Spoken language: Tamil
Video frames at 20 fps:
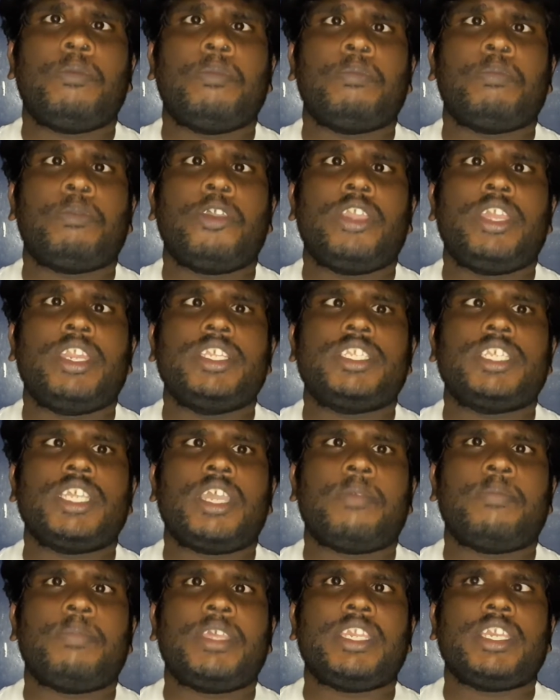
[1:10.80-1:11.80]
போயிருச்சு
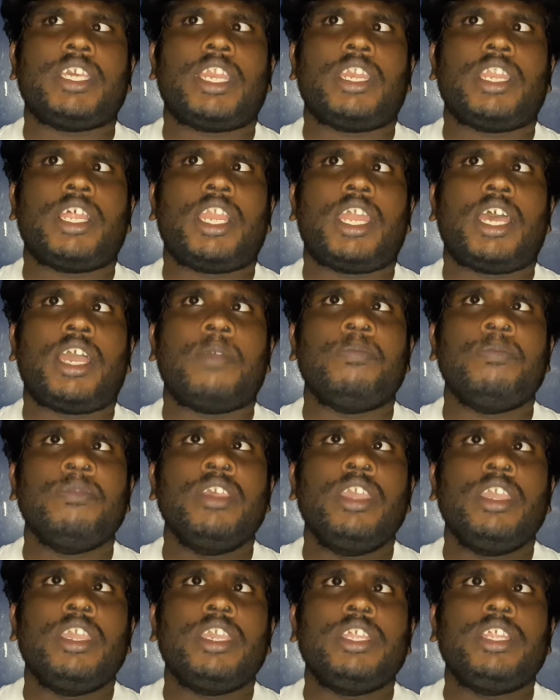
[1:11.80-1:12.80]
அப்படிங்கறதுனால
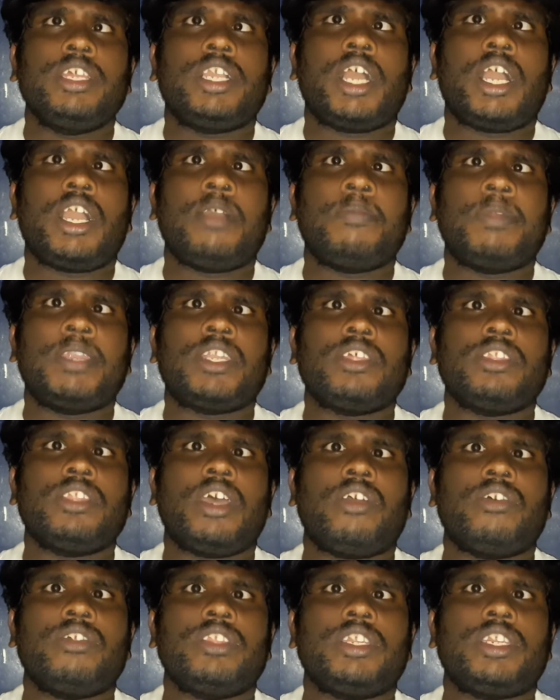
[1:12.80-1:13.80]
இதுக்காக
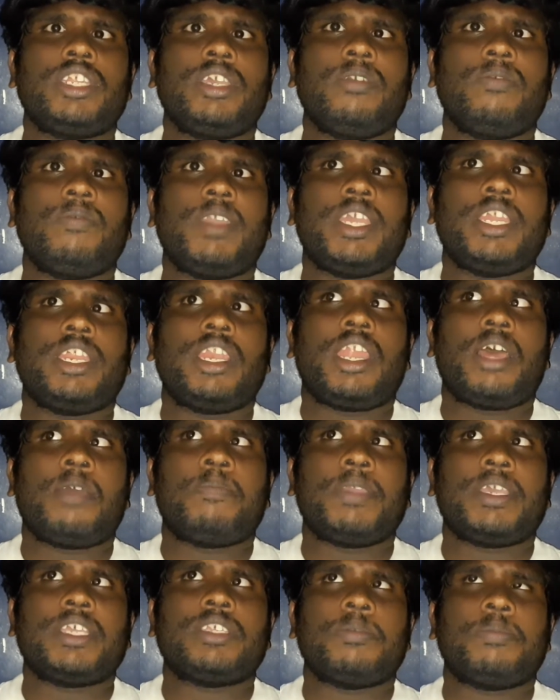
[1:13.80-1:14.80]
மட்டும்தான் வந்துட்டு வைரலாக
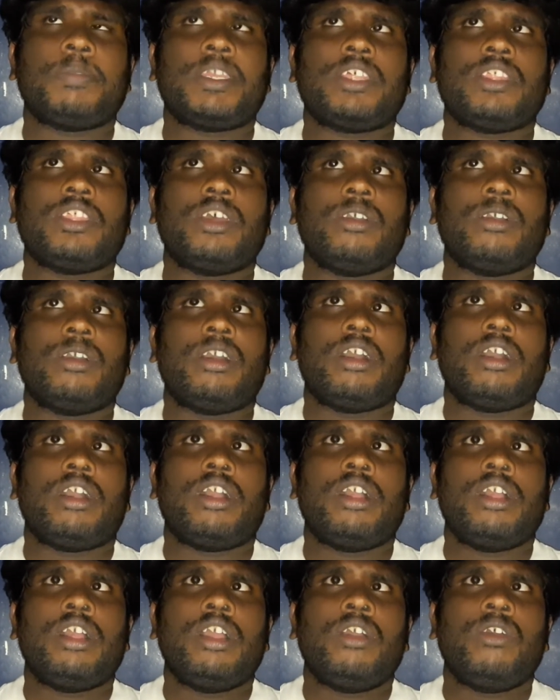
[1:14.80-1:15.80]
பேசப்பட்டத
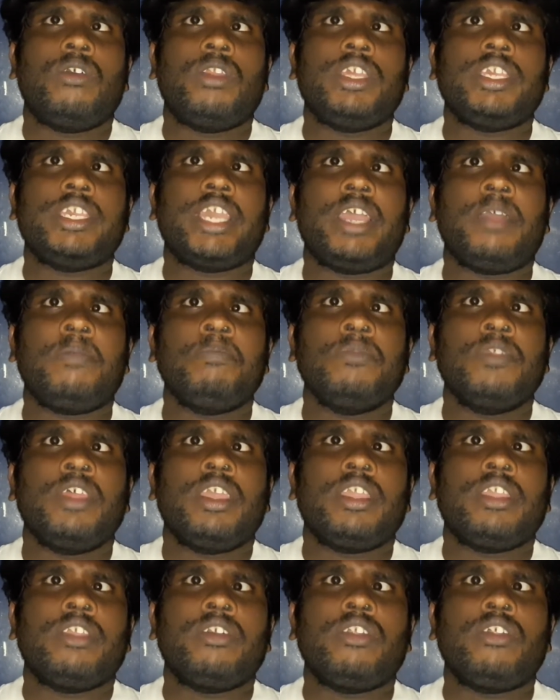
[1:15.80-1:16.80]
ஒழிய
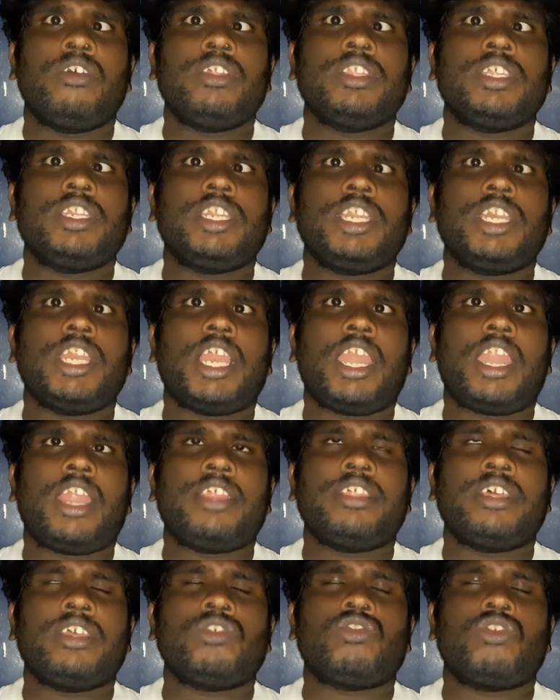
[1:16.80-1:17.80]
இவர் வந்துட்டு
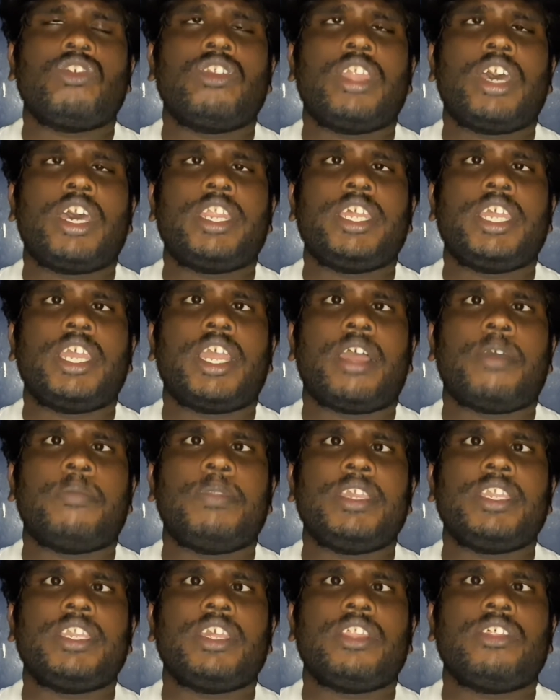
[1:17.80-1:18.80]
நல்லதான் சொன்னார்
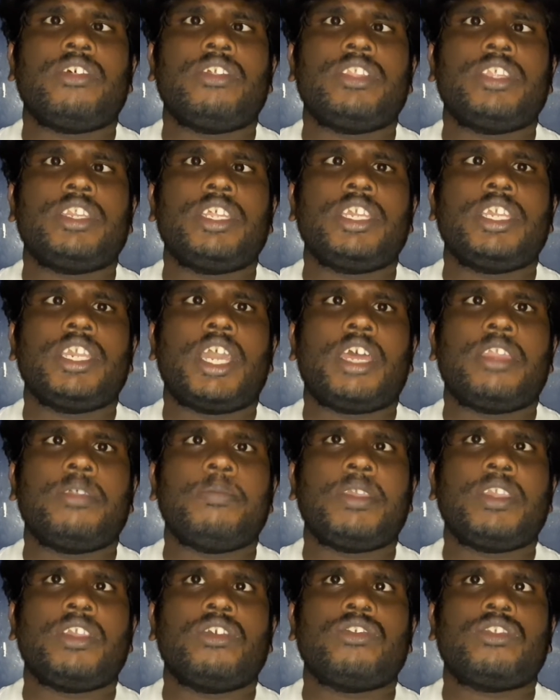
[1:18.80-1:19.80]
அப்படிங்கிறது வந்துட்டு
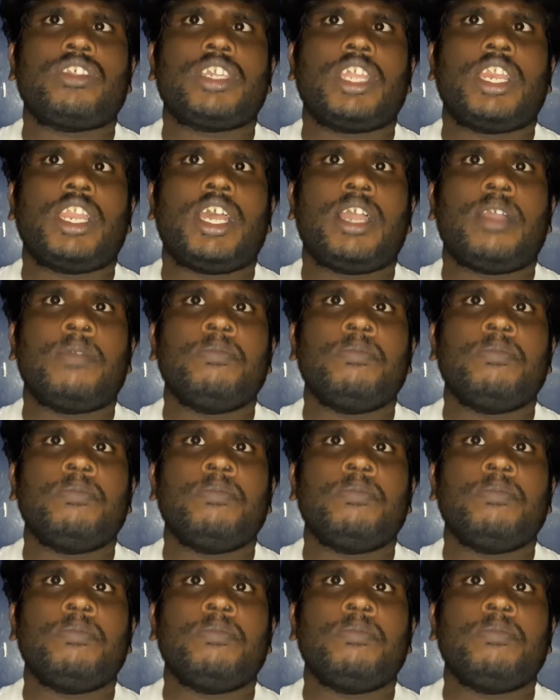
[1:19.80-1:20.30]
யாருமே யோசிக்கல